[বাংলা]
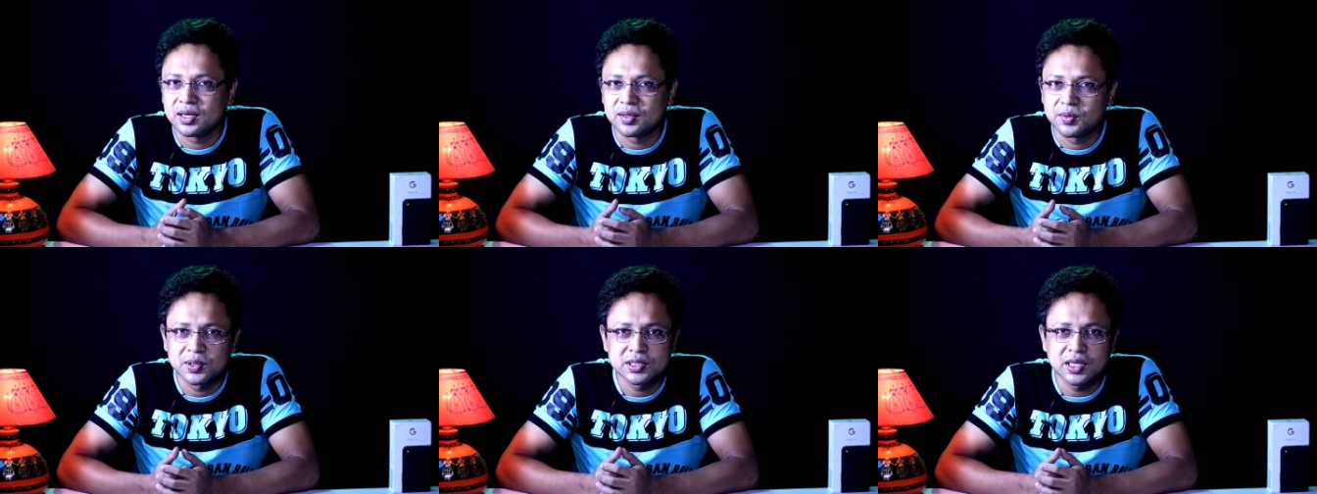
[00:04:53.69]

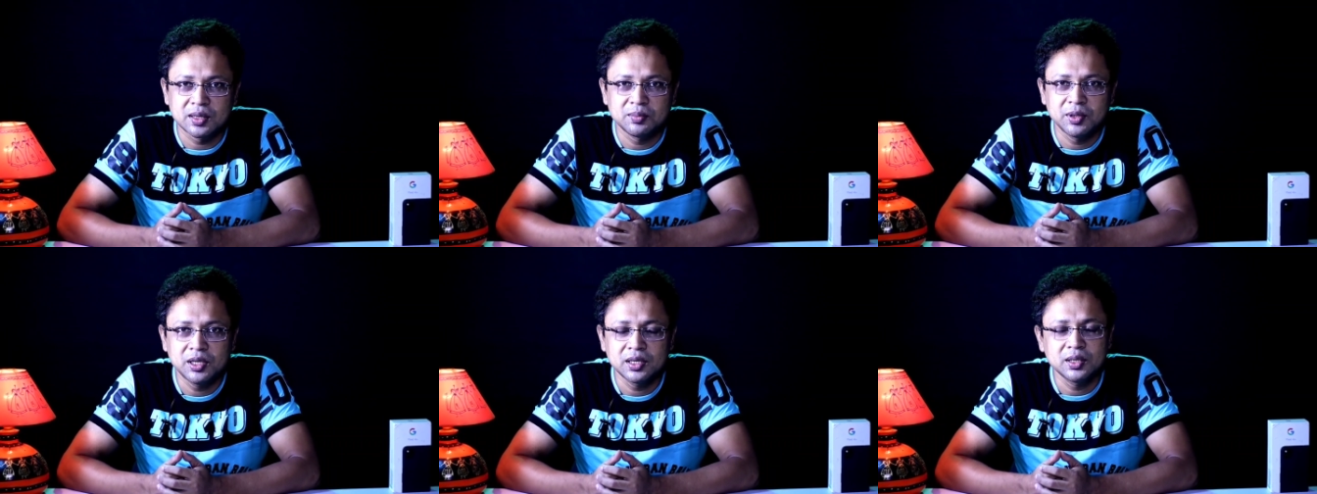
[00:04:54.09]
তো
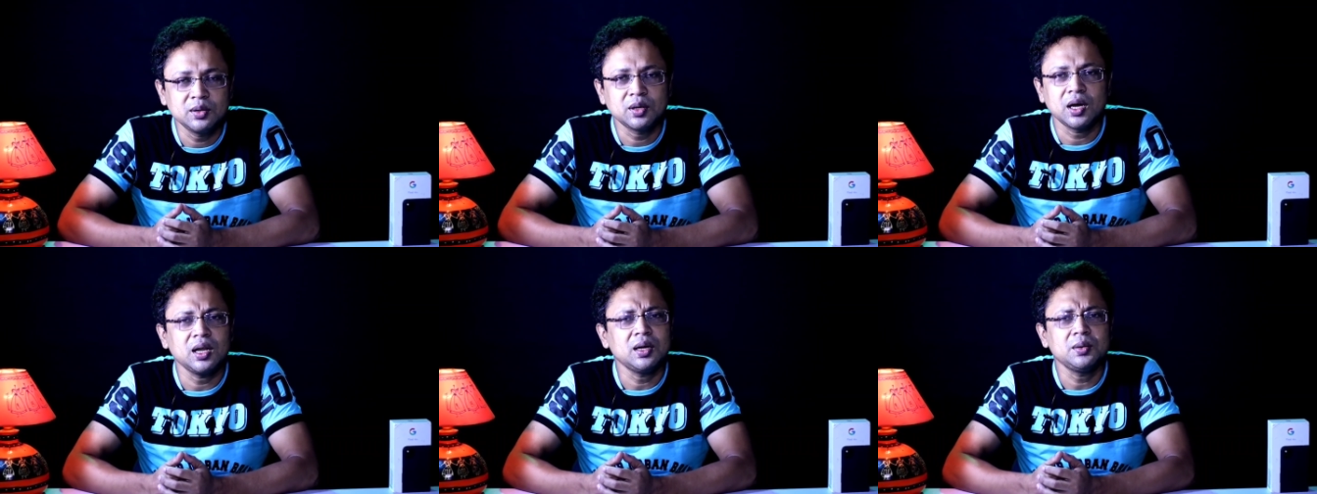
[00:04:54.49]
কালার ওয়েস
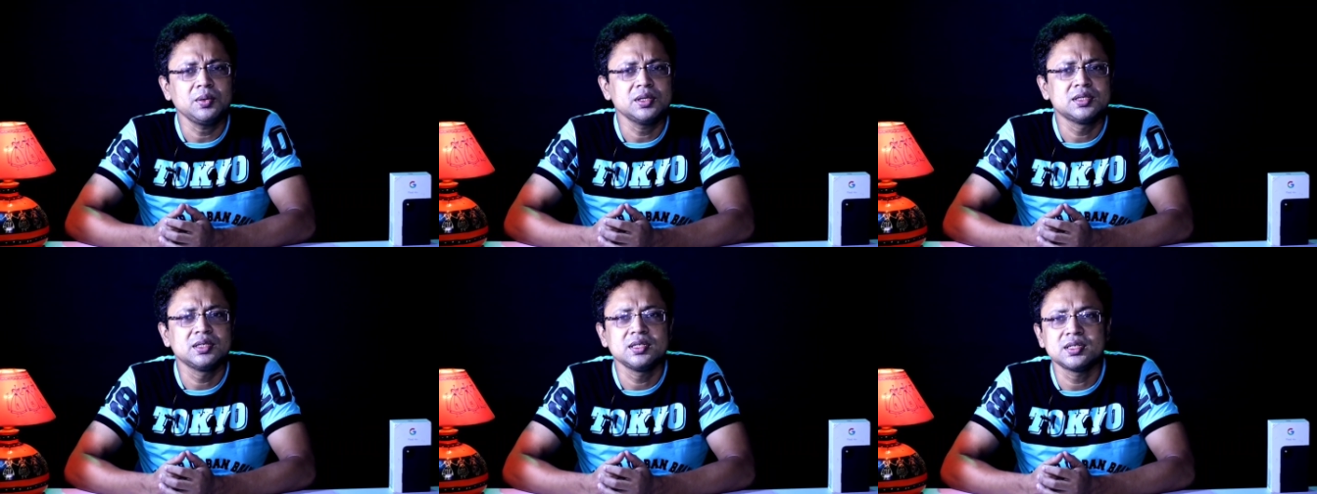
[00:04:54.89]
আনবেই
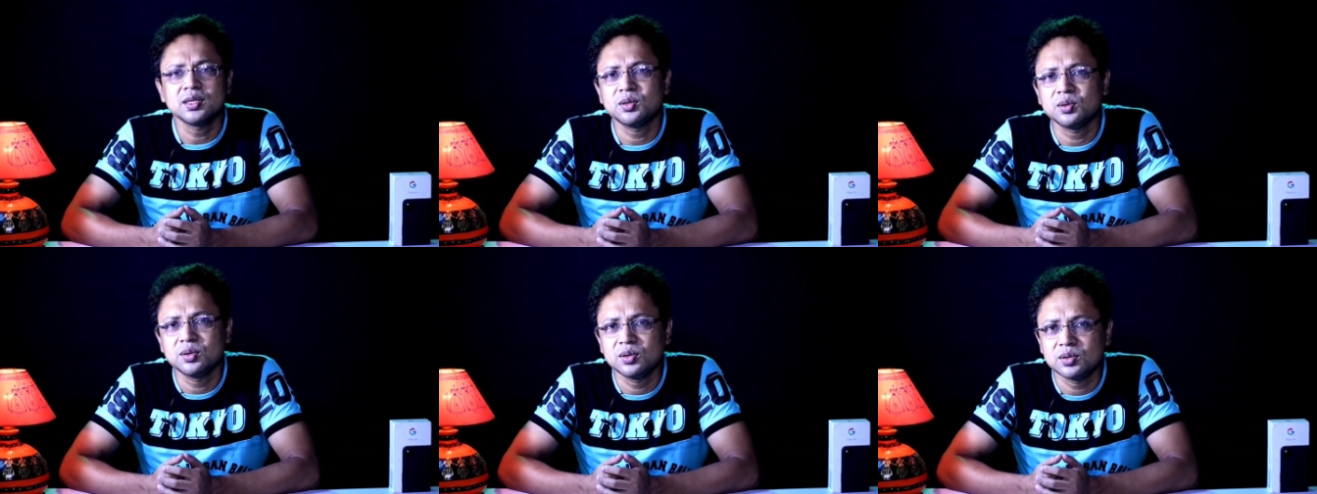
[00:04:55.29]
কিন্তু কালার
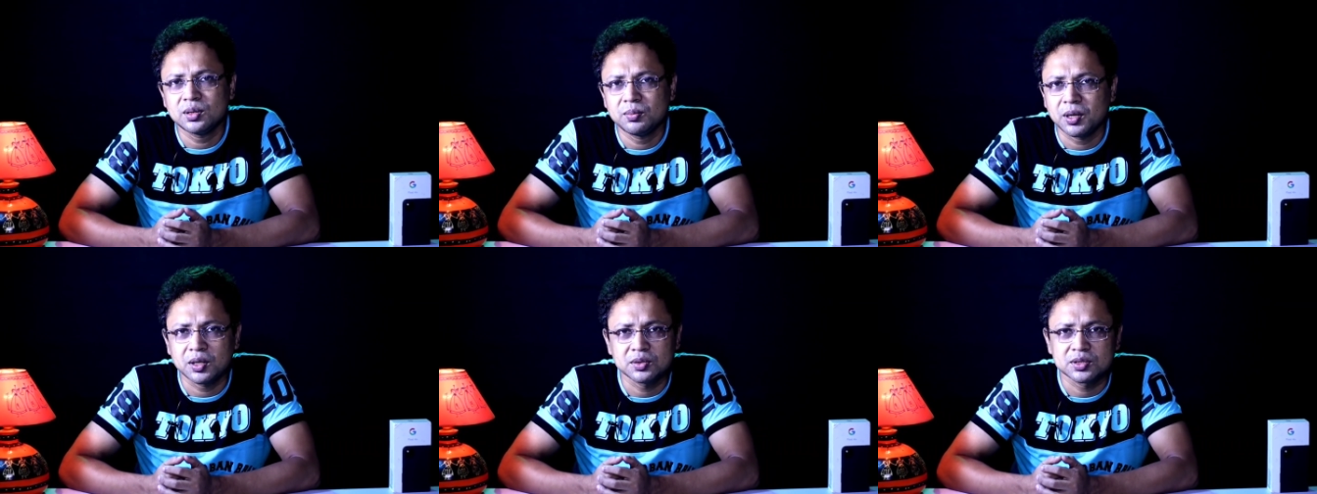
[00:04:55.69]
ওয়েস
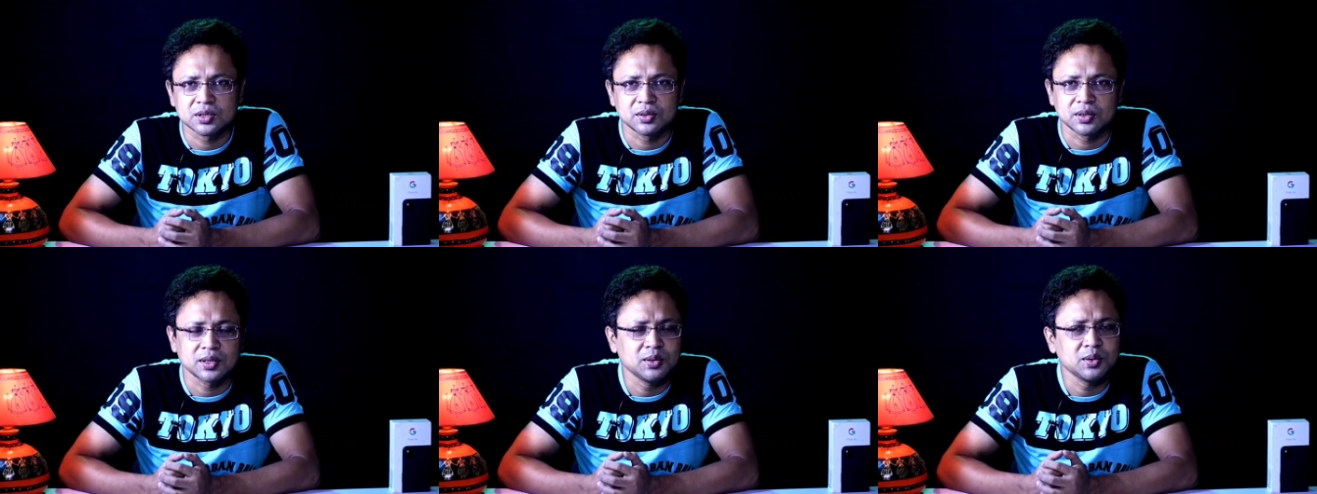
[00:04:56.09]
জিনিসটা তখন
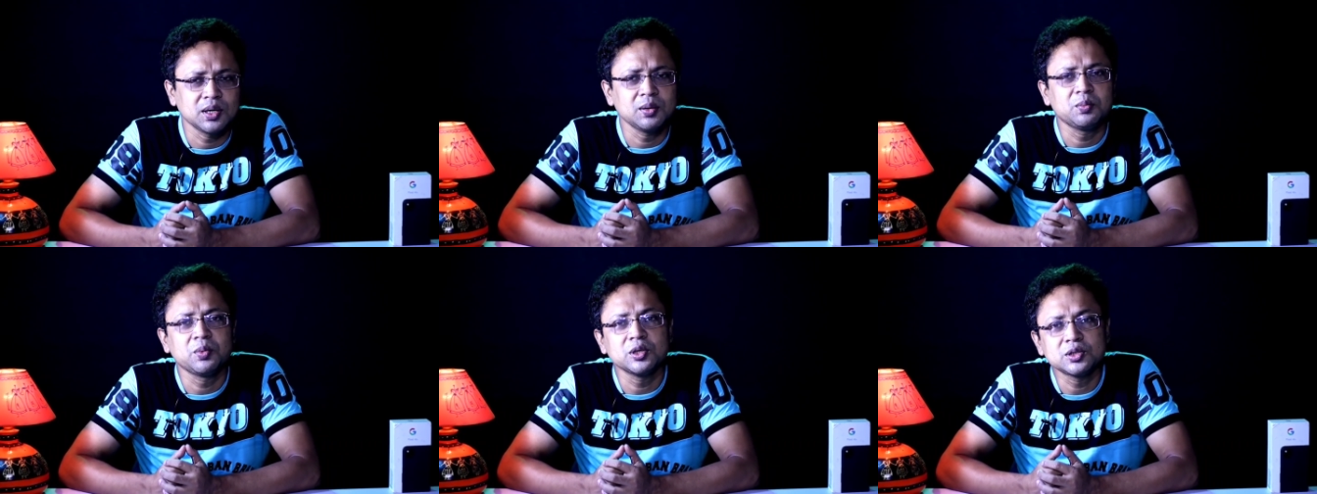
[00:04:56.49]
অতটা ভালো
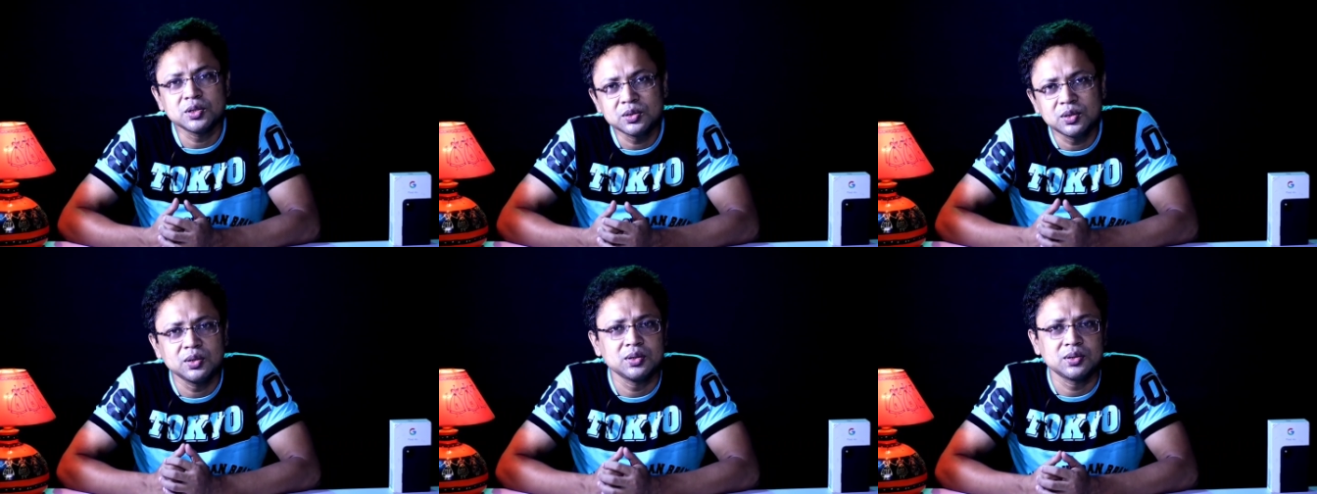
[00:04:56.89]
ছিল না
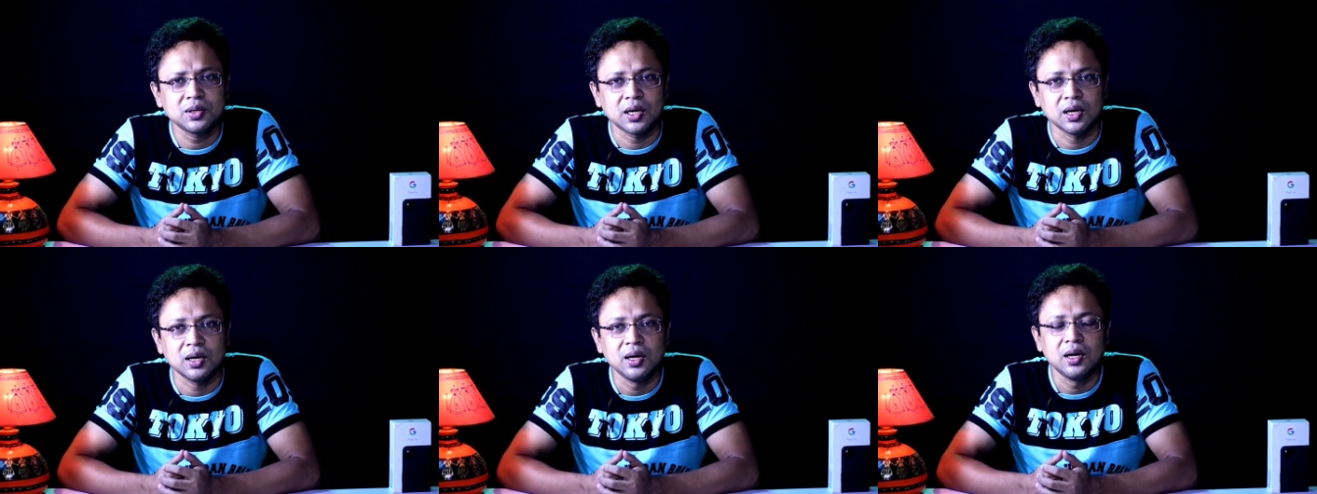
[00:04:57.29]
লোকের
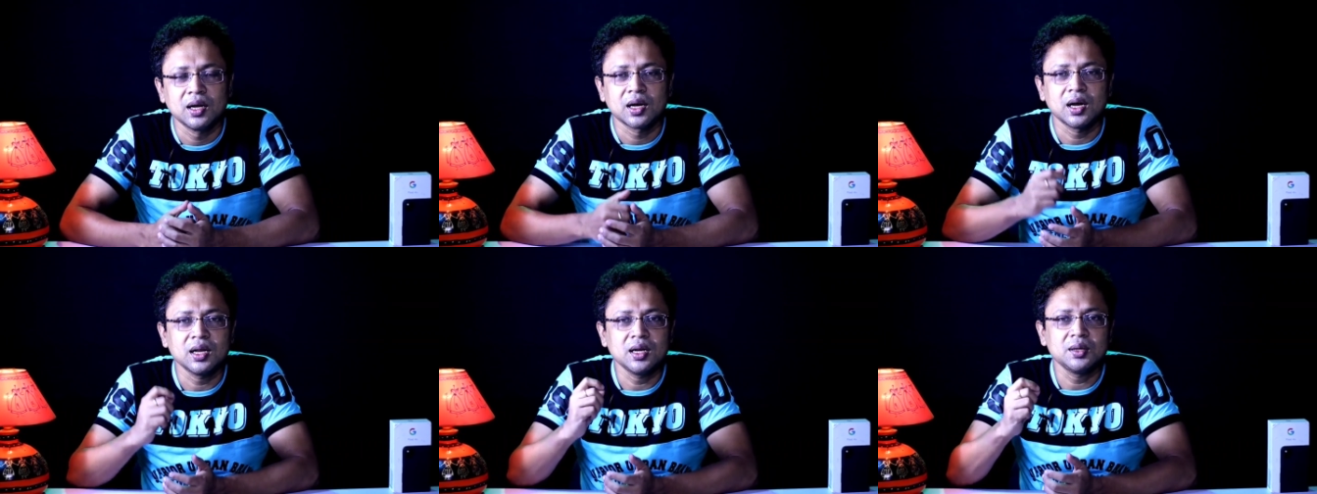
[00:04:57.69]
পছন্দ
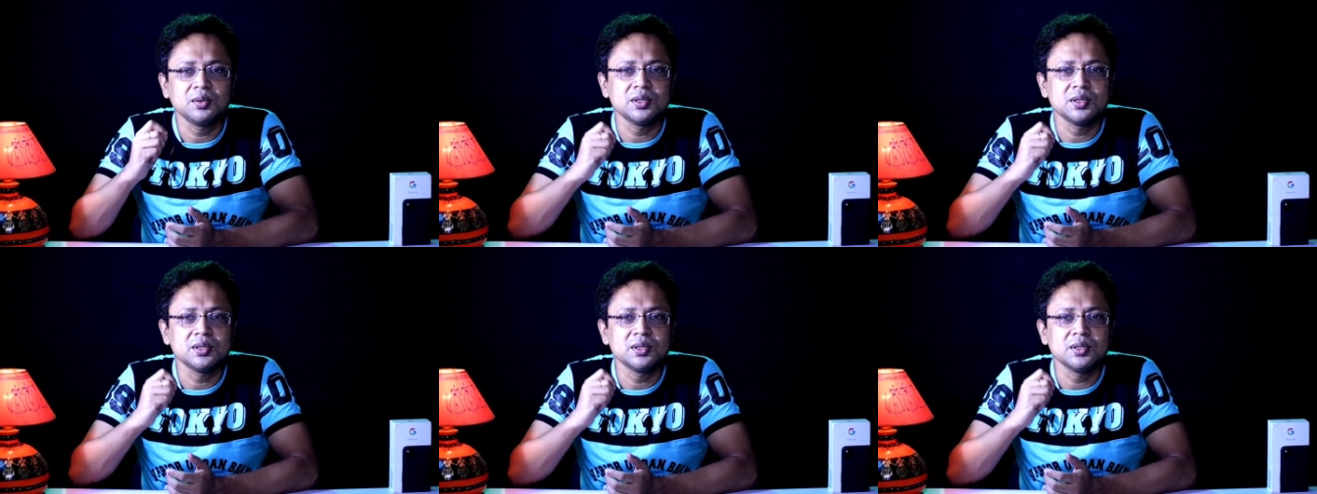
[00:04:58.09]
হতো না